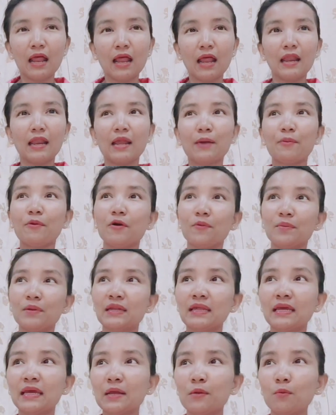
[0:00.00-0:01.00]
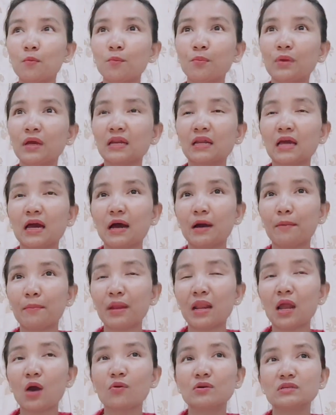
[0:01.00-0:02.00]
และพอเพื่อนเฮ็ดเพื่อนก็มา
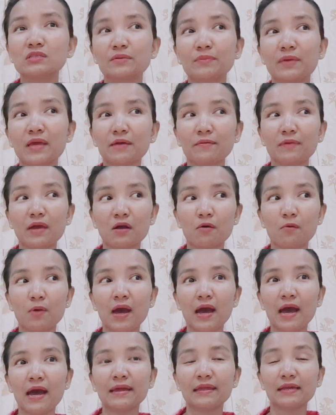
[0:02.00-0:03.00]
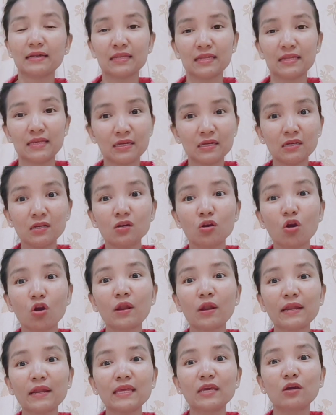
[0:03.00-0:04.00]
เล่าให้สะเพพังว่าอ่ะอย่างนี้คือก
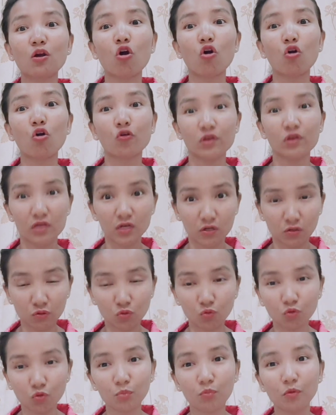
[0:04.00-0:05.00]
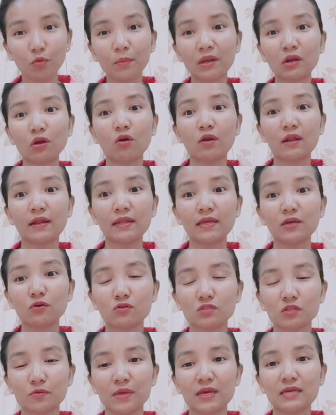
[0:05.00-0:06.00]
รณีของคนอื่นนะทุกคนบ่แม่นกรณีขอ
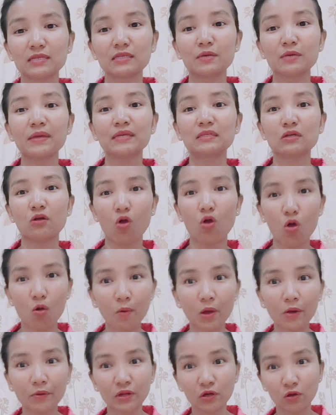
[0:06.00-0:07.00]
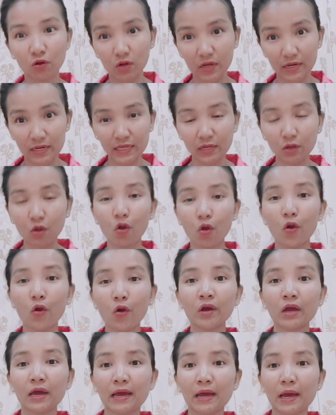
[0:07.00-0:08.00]
งสะเพสะเพจะขอเว้าในกรณีของ
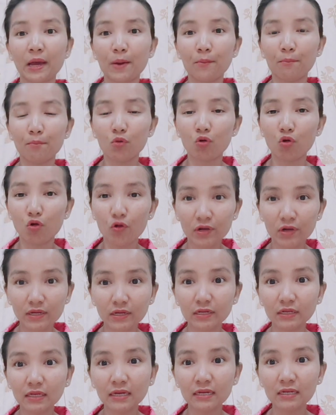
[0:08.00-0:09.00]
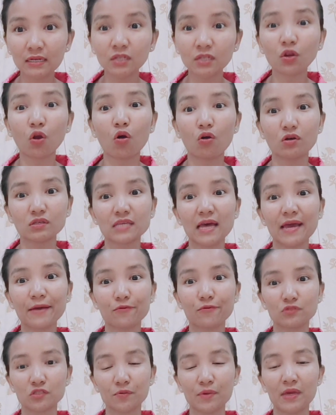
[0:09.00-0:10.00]
บุคคลอื่น ก็คือหนองไส้ข
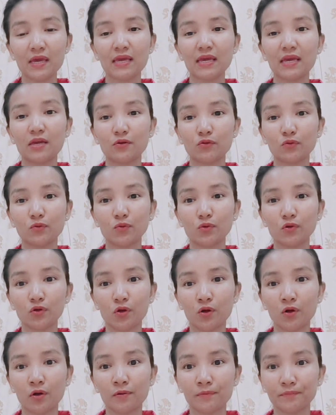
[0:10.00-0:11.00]
องสะเพเองนะทุกคนเนาะ